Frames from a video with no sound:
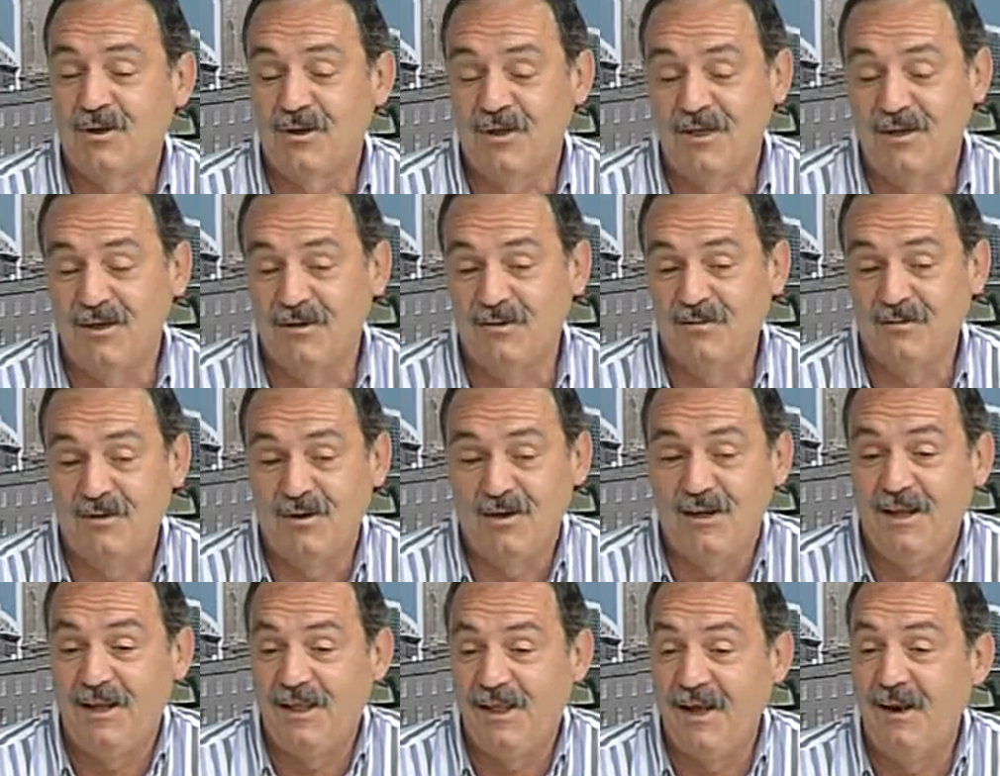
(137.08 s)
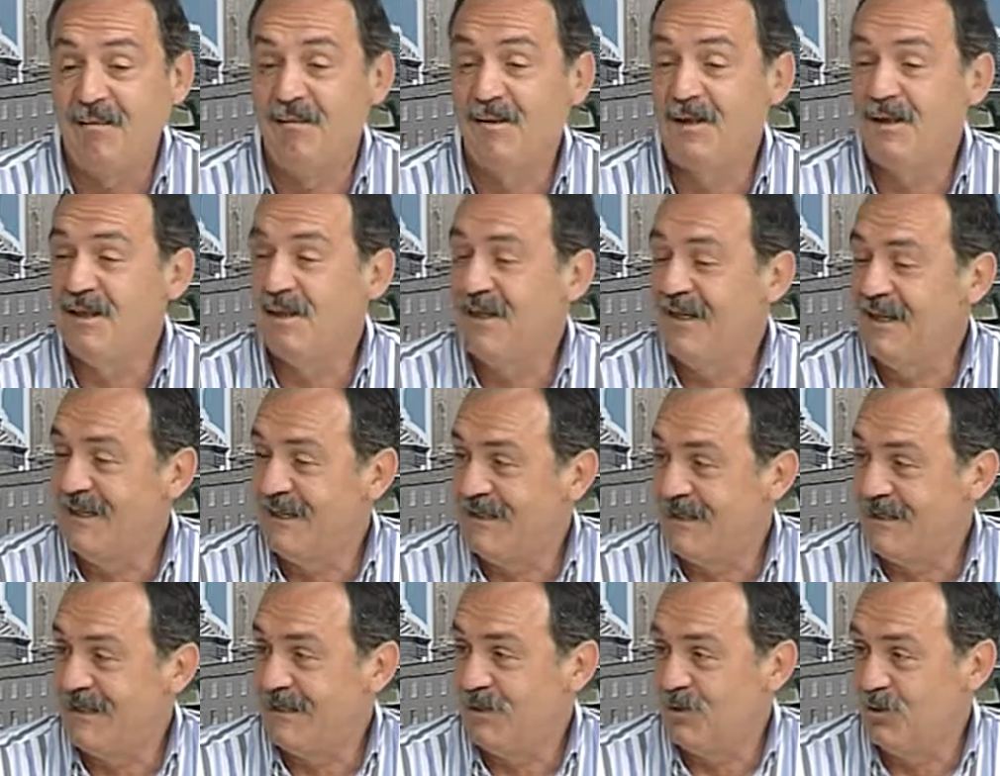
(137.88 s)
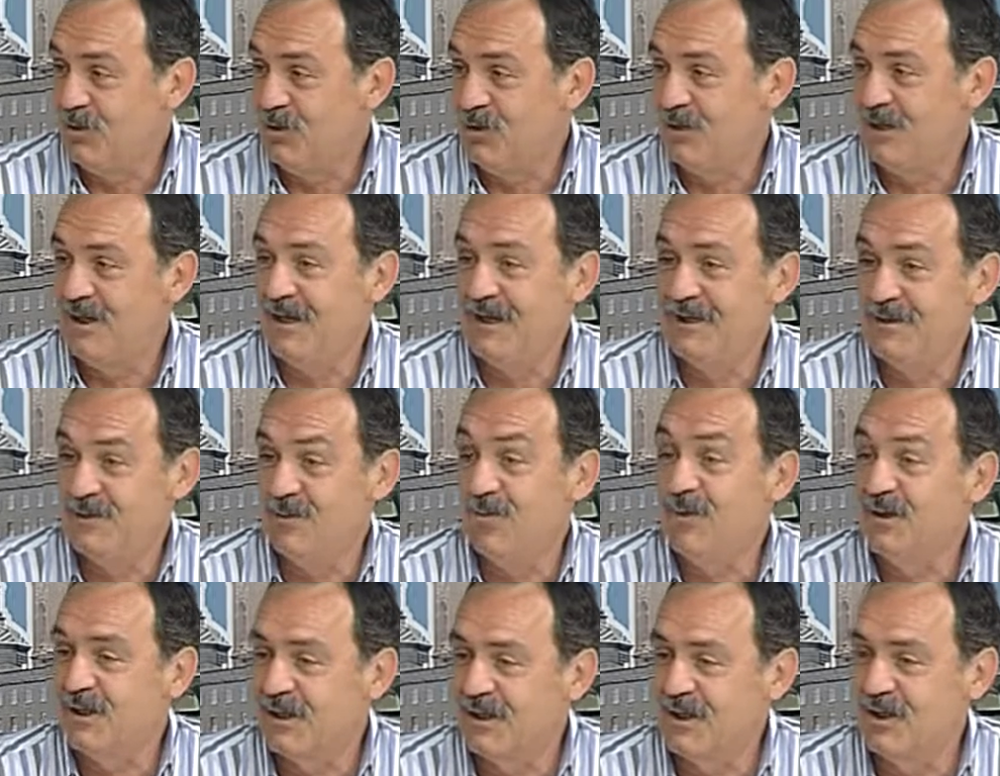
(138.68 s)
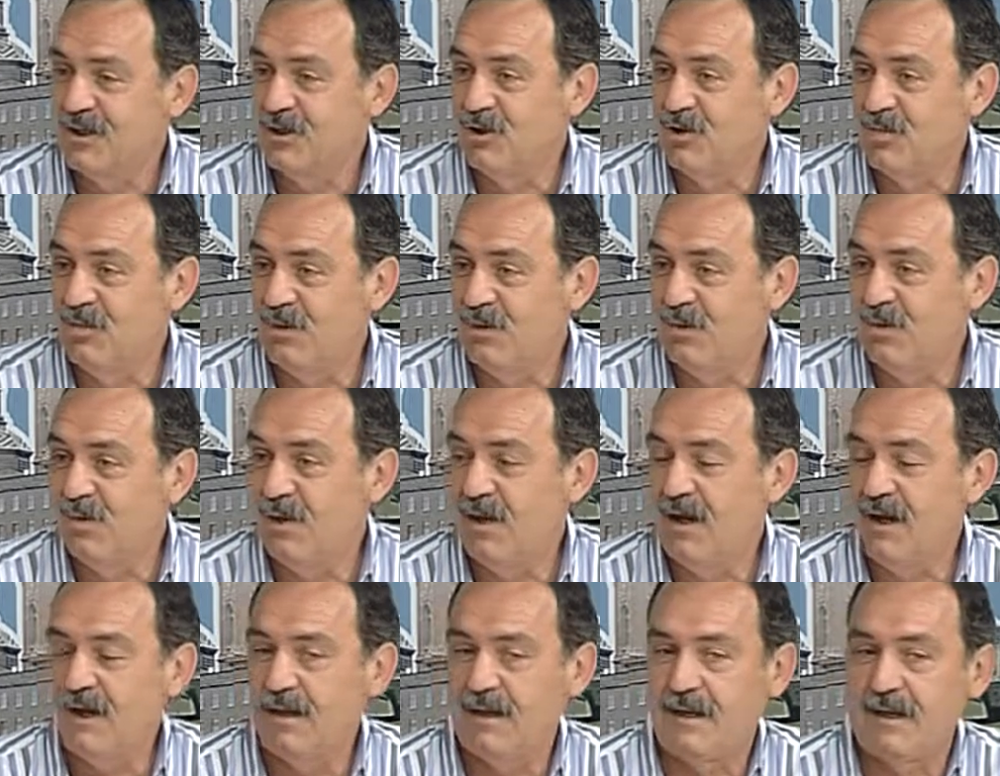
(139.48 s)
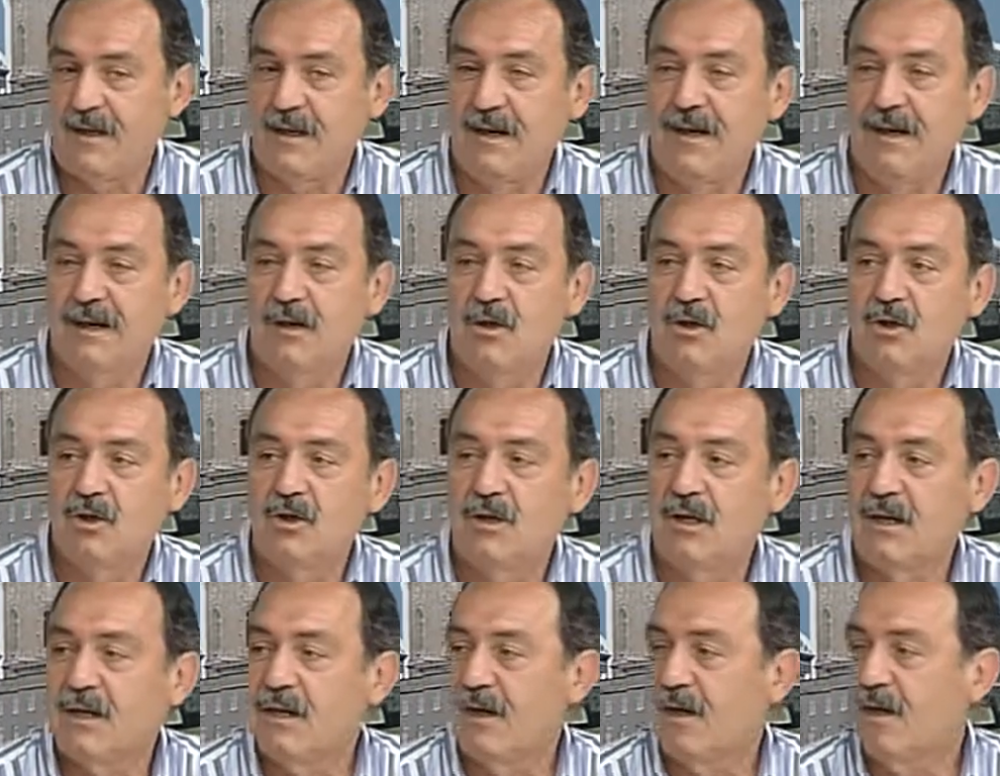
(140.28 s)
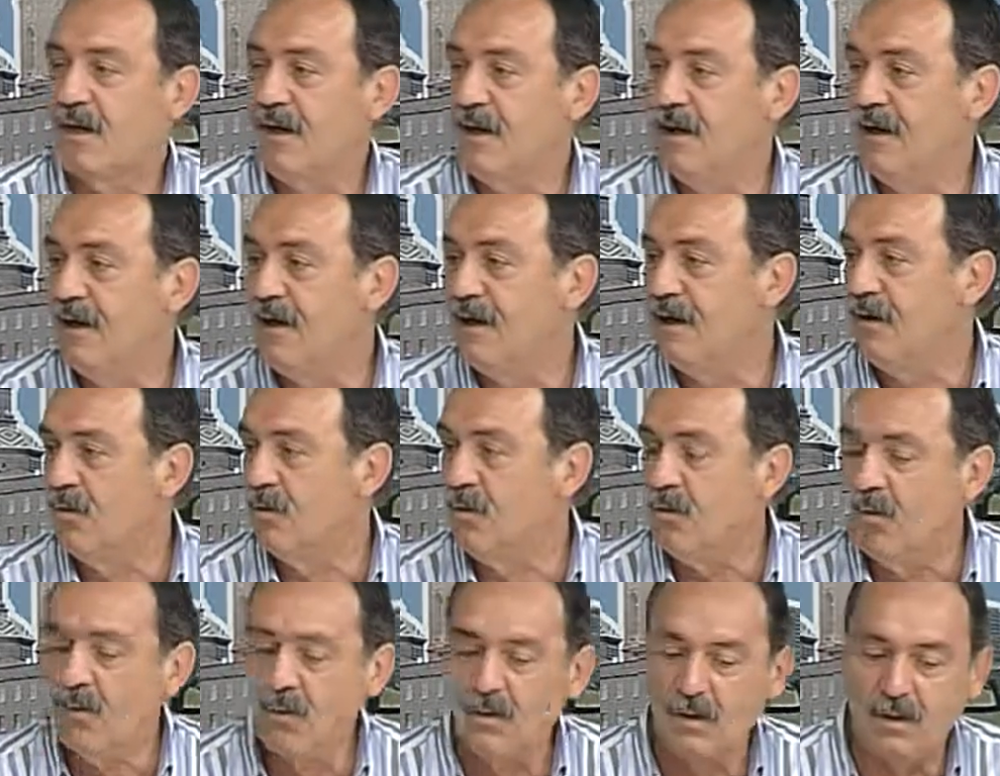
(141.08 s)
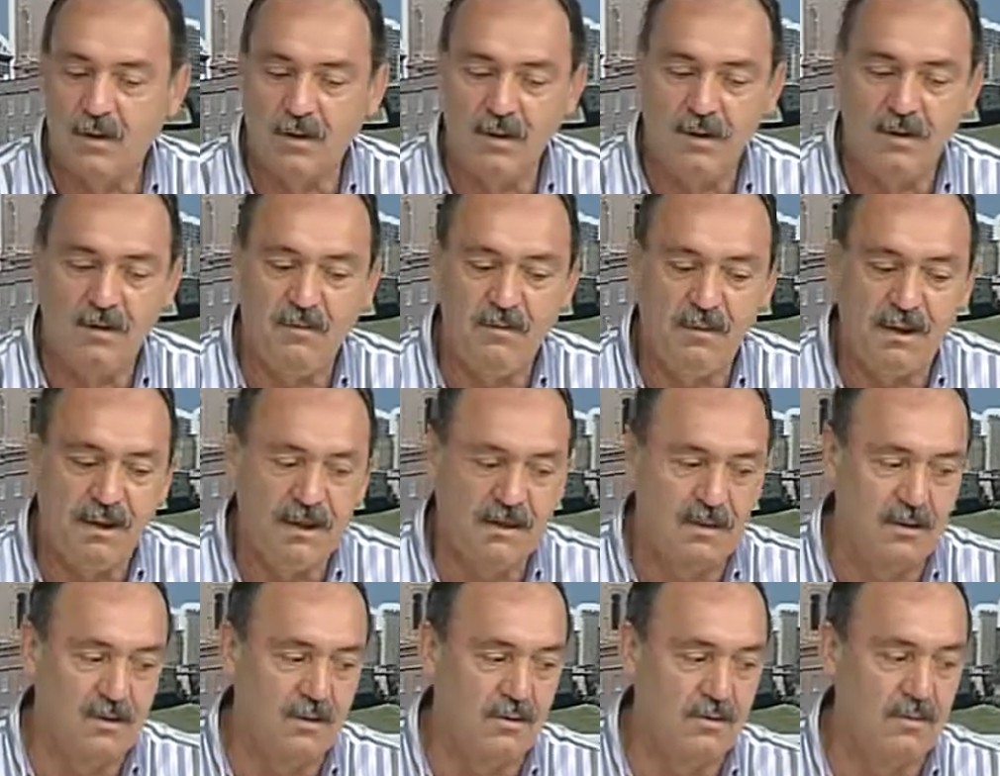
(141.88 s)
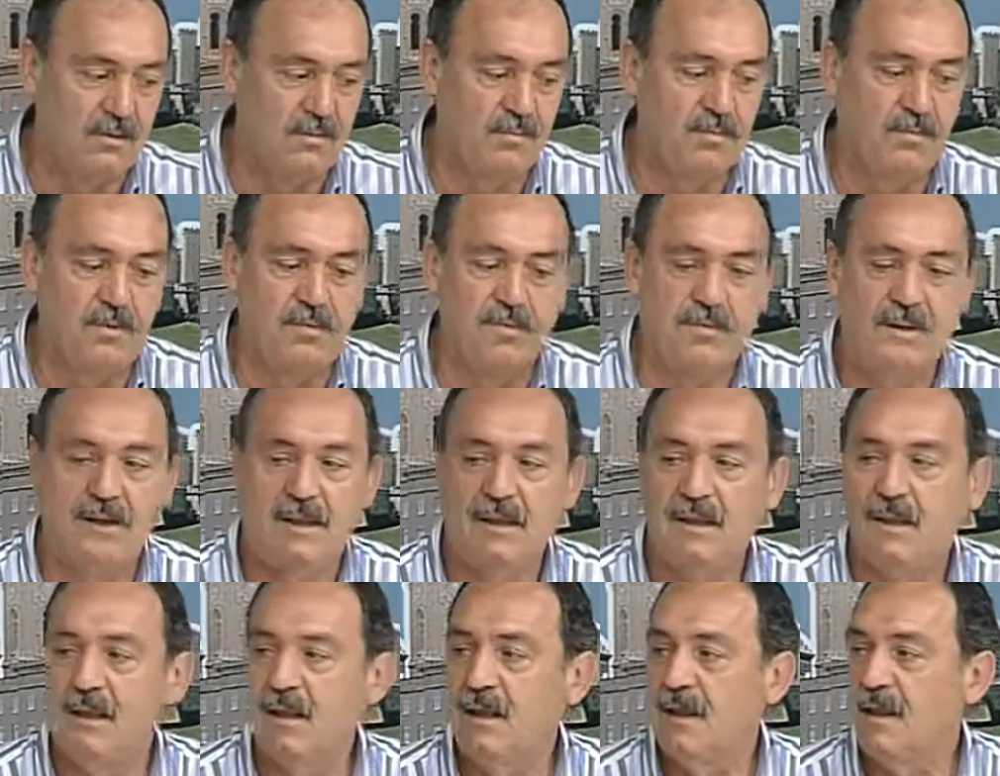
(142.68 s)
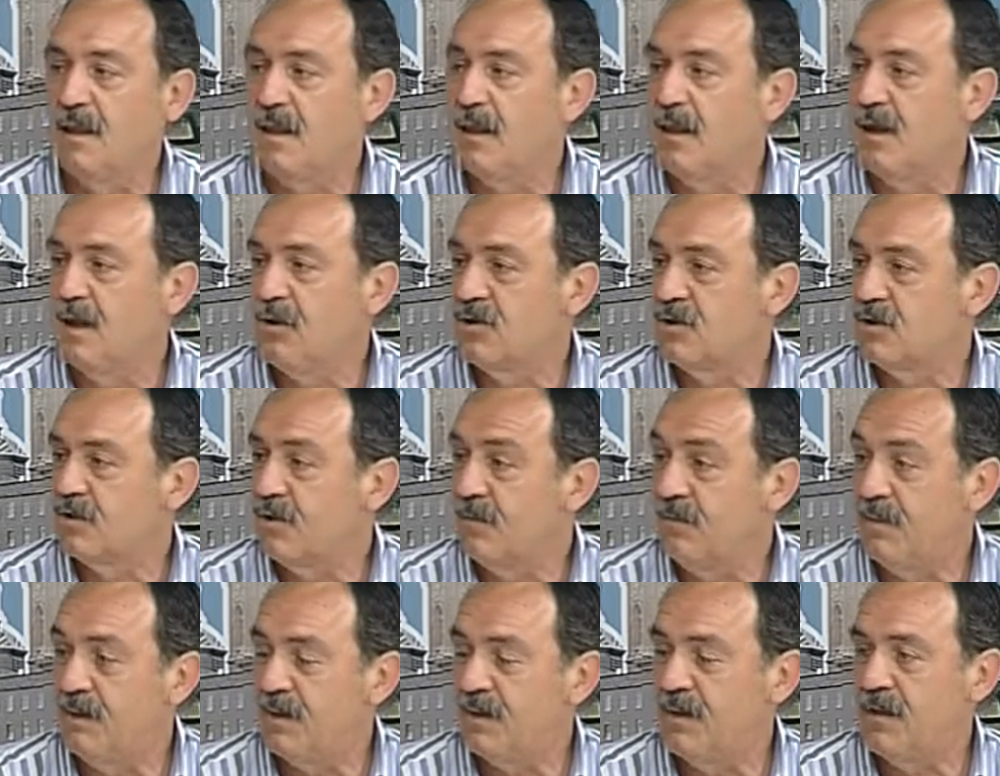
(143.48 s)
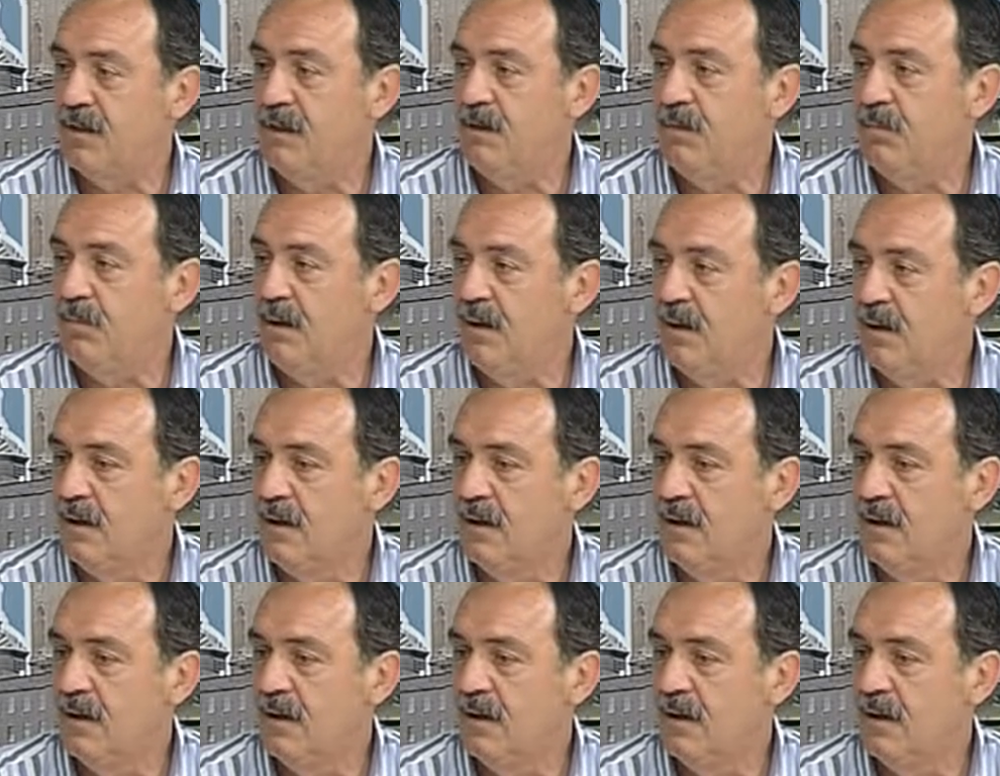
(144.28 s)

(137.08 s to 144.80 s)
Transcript: inicialmente es esto, o sea, es un descenso popular que no se requiere ningún conocimiento por parte de los que participan,